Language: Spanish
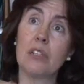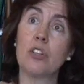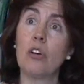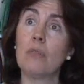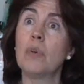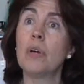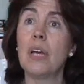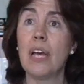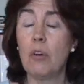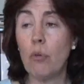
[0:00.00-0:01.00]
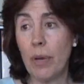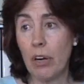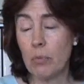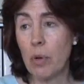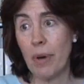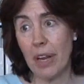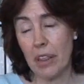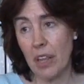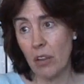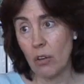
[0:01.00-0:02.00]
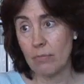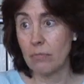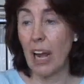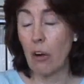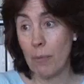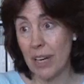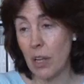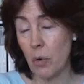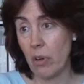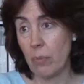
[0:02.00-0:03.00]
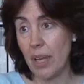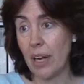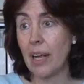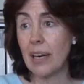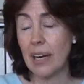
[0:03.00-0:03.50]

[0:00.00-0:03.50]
son muy, el número es muy parecido, mm, algo más de 9.000